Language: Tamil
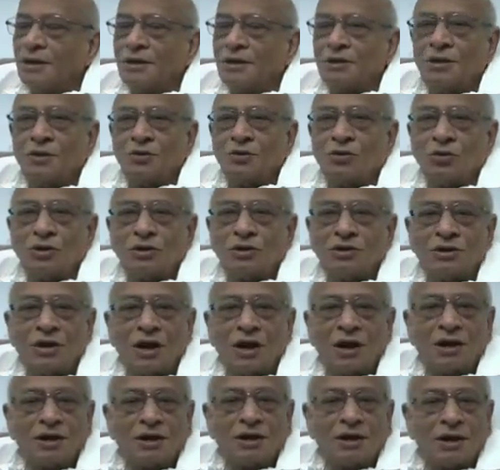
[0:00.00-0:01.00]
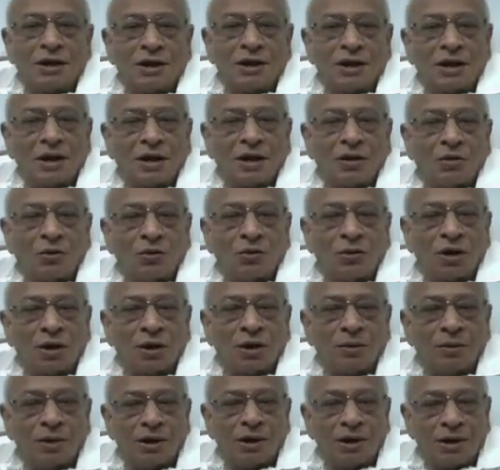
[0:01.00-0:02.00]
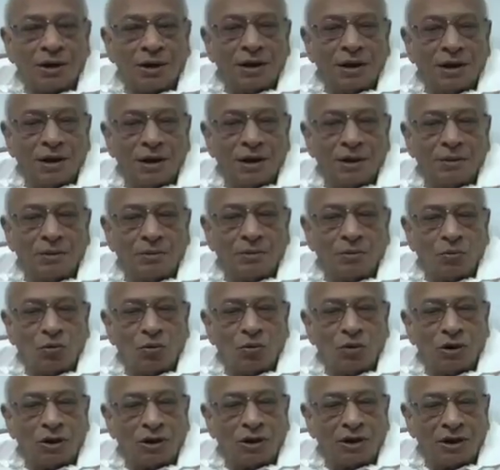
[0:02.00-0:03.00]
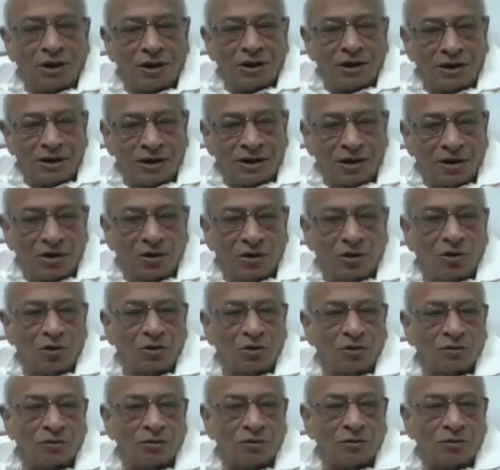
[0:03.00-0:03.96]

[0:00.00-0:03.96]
இந்த தொழிற்சாலைக்கு கொடுக்க வேண்டிய மூலதன நிதிகளோ